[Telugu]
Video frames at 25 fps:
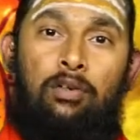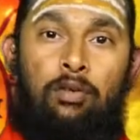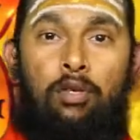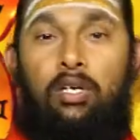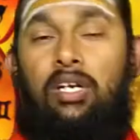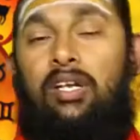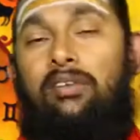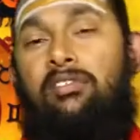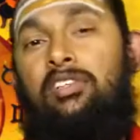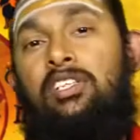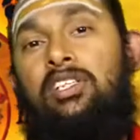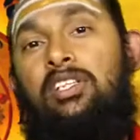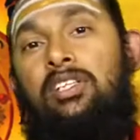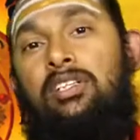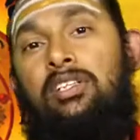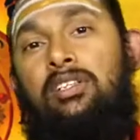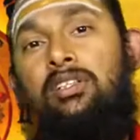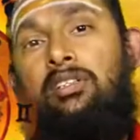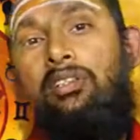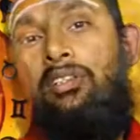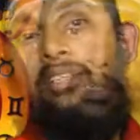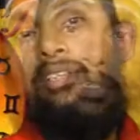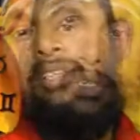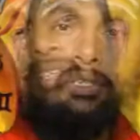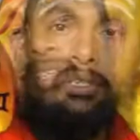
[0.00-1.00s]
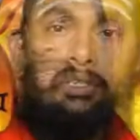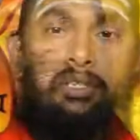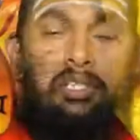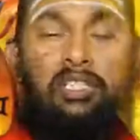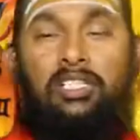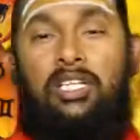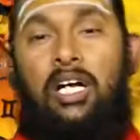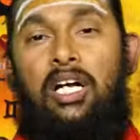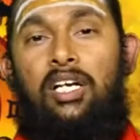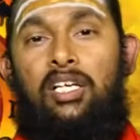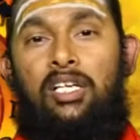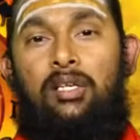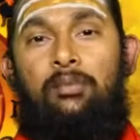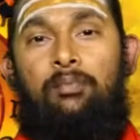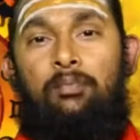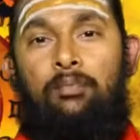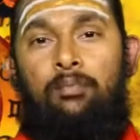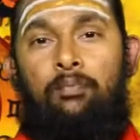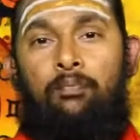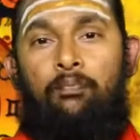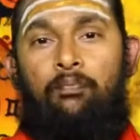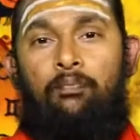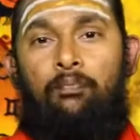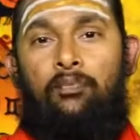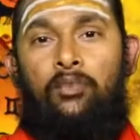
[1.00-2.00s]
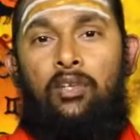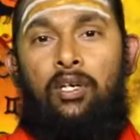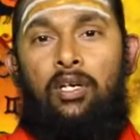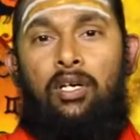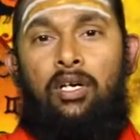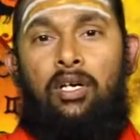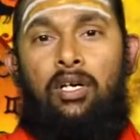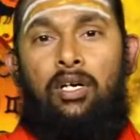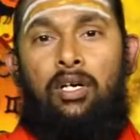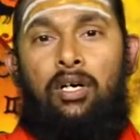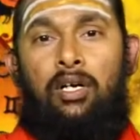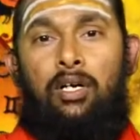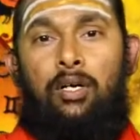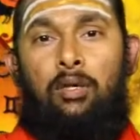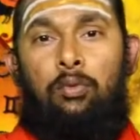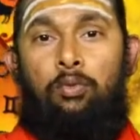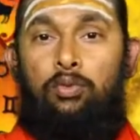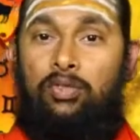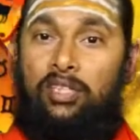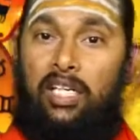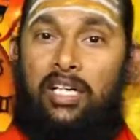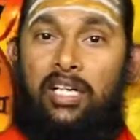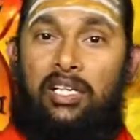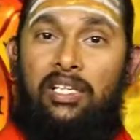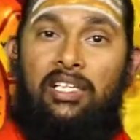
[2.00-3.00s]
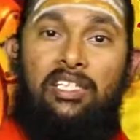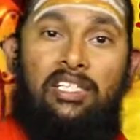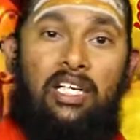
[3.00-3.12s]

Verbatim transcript: రెండవది ఈశాన్యం ఉత్తర